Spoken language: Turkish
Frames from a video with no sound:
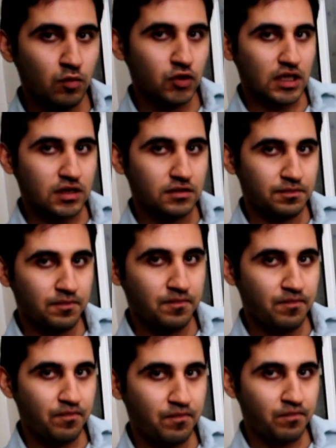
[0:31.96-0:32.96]
olmayacak. Hı
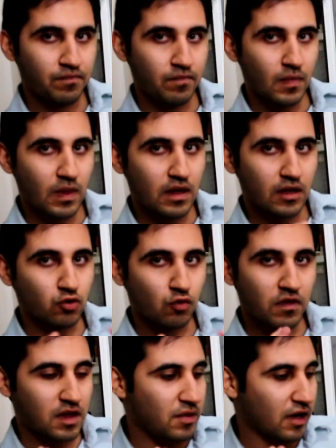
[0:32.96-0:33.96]
hı. Ya çok
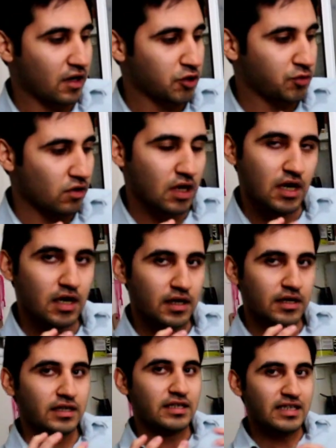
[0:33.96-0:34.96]
fazla bir yakınlaşma yok.
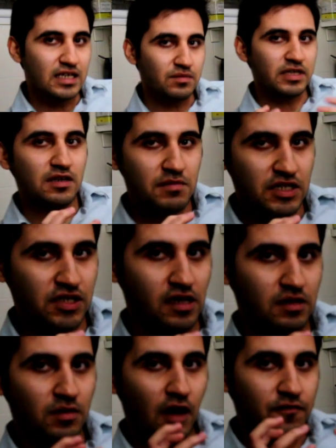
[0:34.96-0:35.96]
20-25
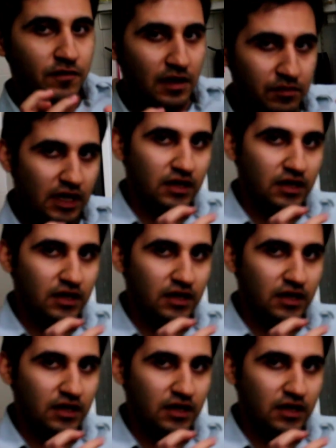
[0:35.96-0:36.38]
tane bir hafiften bir